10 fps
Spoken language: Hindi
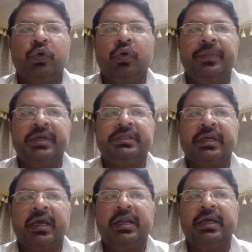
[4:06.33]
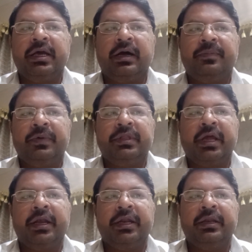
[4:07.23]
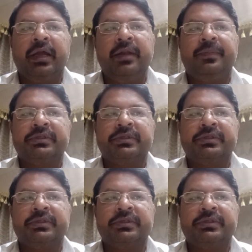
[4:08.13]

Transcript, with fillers: 100 में से कह लें आप 99